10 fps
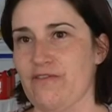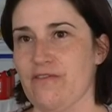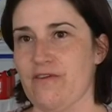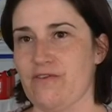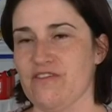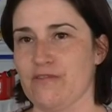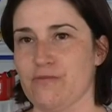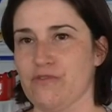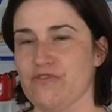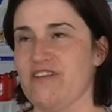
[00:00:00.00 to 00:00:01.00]
é uma coisa
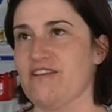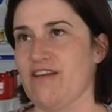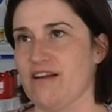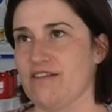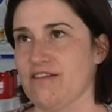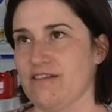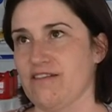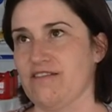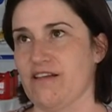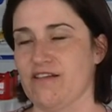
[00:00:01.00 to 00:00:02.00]
muito tratada
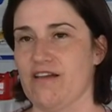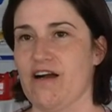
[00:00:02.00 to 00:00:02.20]
em sala de